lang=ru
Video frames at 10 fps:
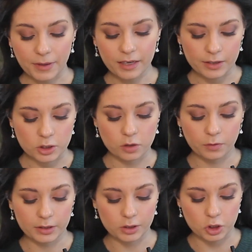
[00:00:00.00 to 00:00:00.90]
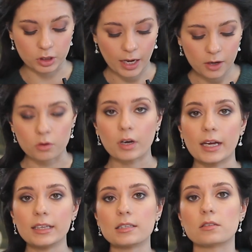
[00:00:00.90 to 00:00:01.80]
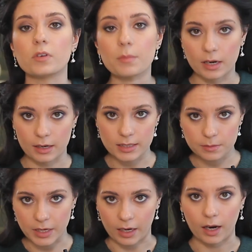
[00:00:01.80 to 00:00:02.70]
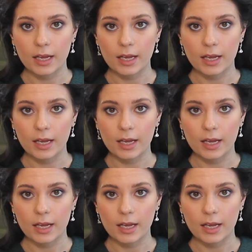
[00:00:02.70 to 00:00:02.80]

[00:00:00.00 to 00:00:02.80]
Первое, с чего я начинаю, это с выбора размера.